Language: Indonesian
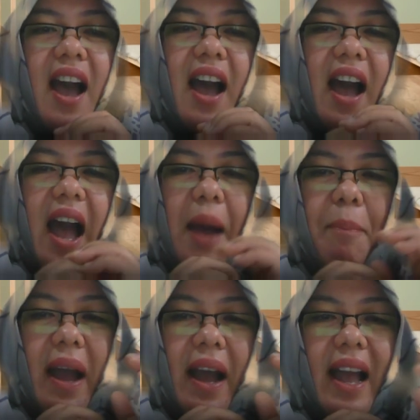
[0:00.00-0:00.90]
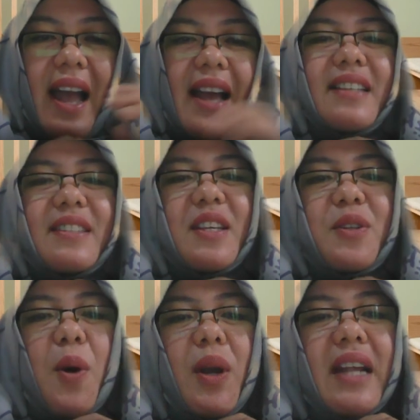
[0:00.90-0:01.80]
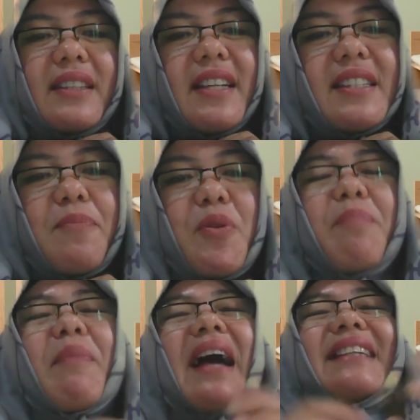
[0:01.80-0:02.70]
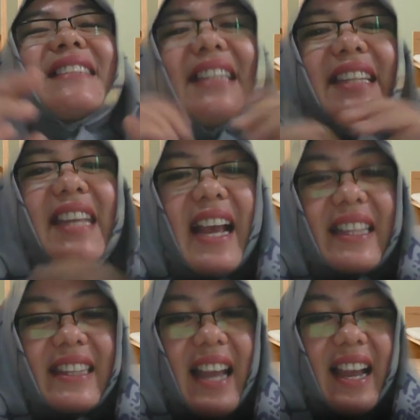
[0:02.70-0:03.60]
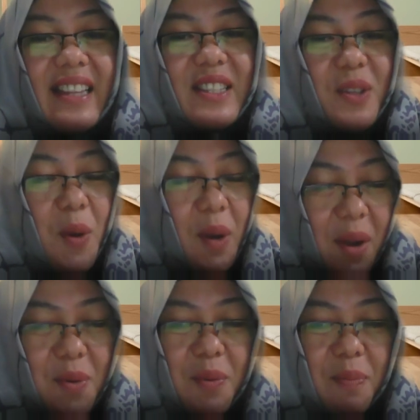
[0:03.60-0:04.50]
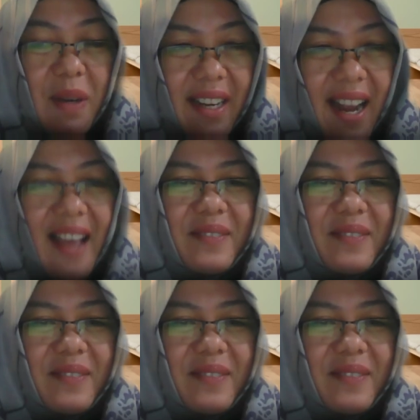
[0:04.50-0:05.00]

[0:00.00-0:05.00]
Apakah seseorang tersebut masih dikatakan seorang guru penggerak?